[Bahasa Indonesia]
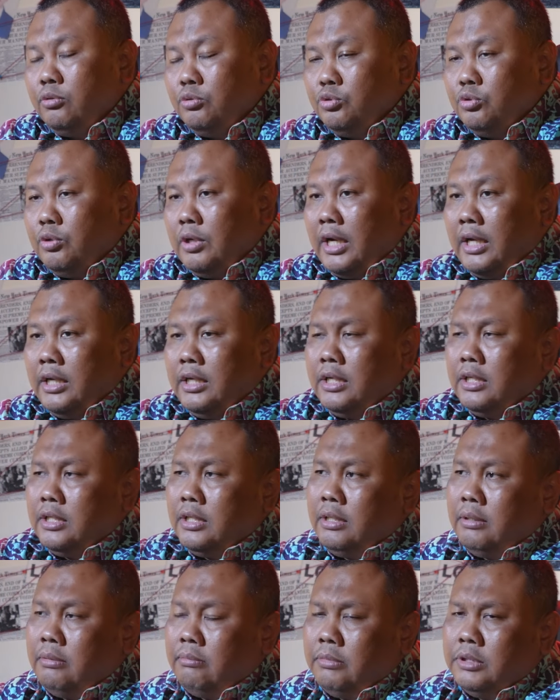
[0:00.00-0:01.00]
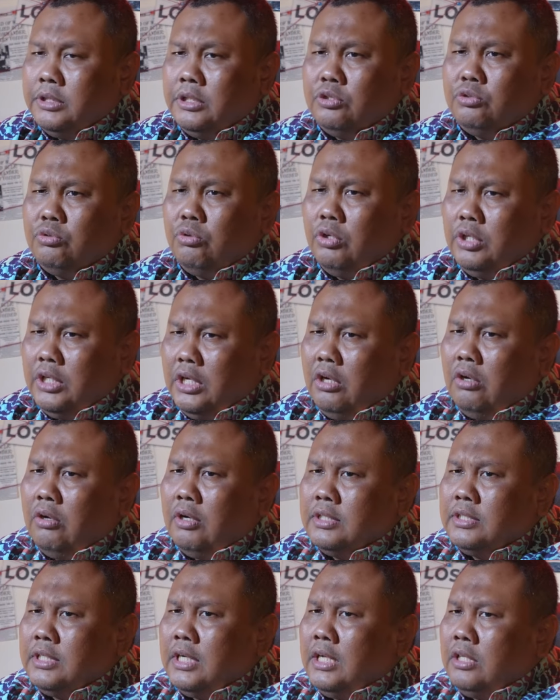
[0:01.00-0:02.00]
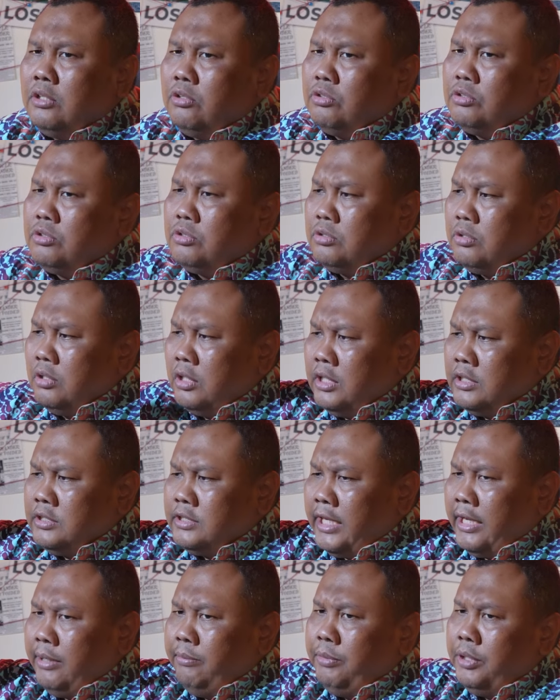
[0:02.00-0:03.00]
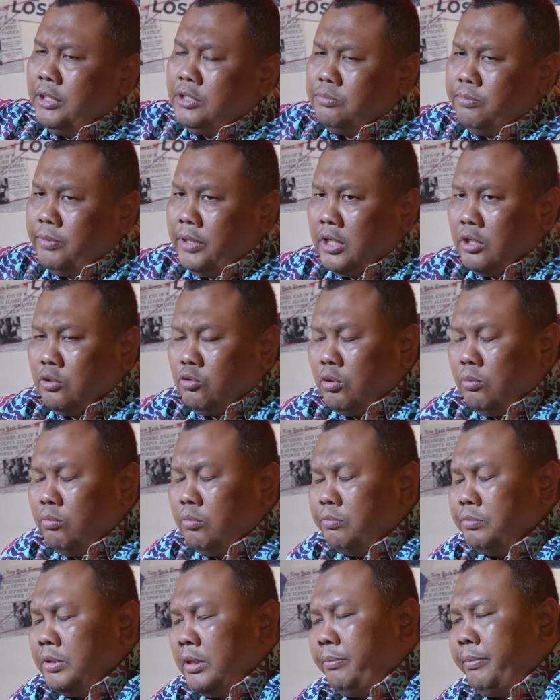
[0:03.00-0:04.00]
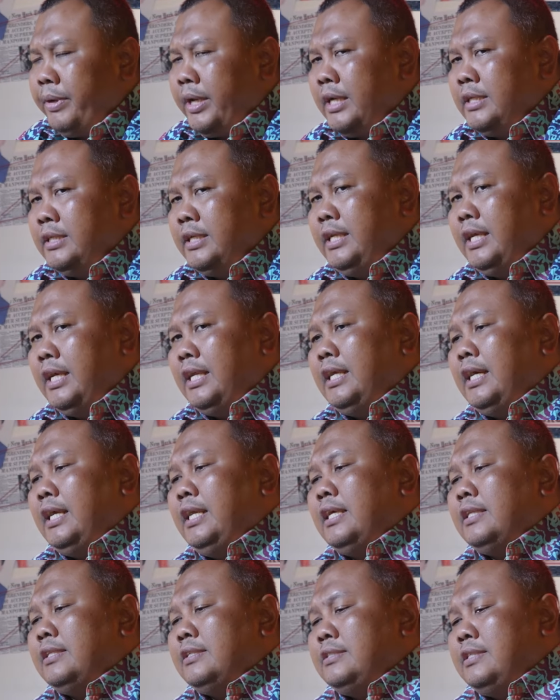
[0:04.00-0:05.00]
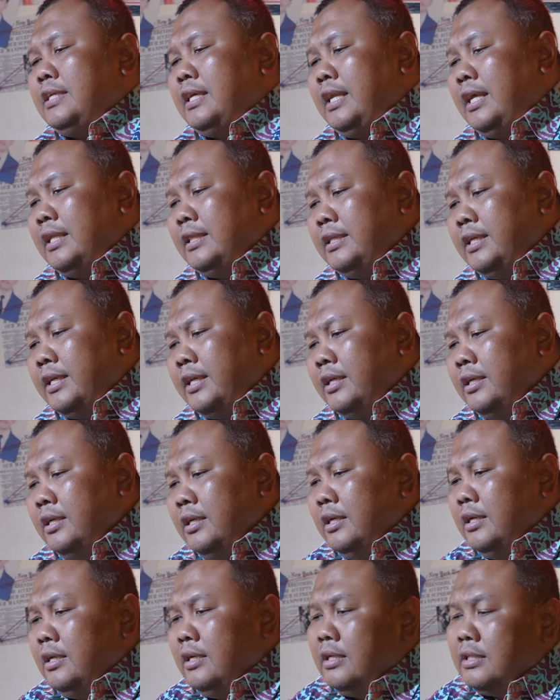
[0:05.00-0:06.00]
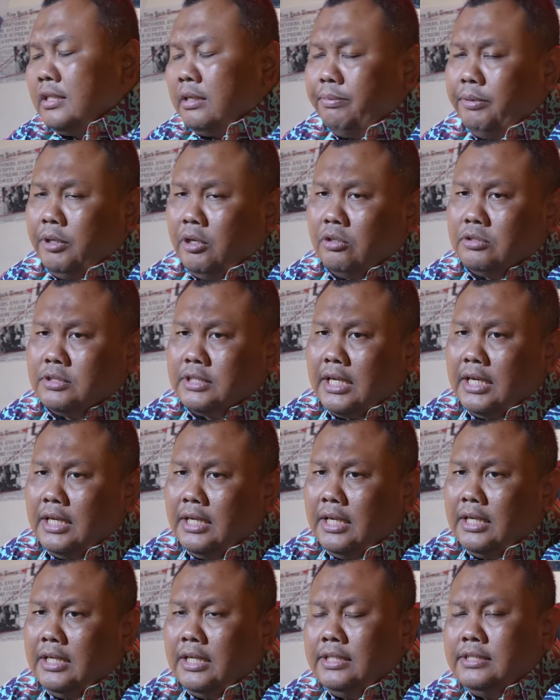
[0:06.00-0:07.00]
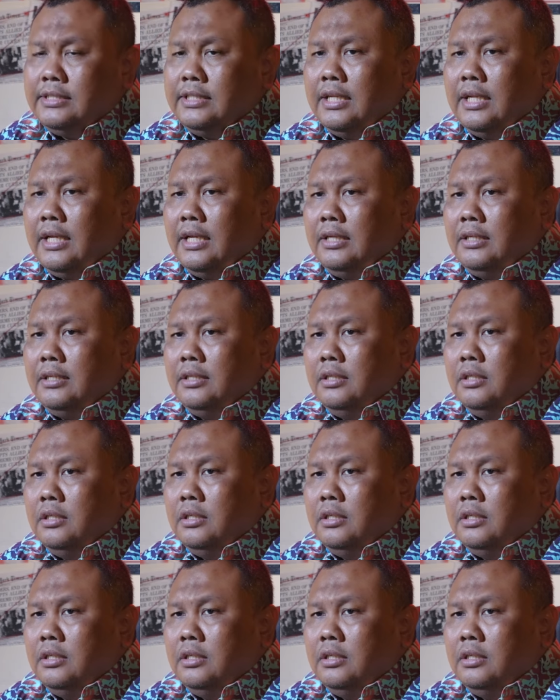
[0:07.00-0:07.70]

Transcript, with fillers: itu juga ada majelis Suruhnya kalau nggak salah terus e, Caimin sebagai ketua umum menyampaikan. Jadi ada adat istiadatnya. Tapi kok sekarang ada istilah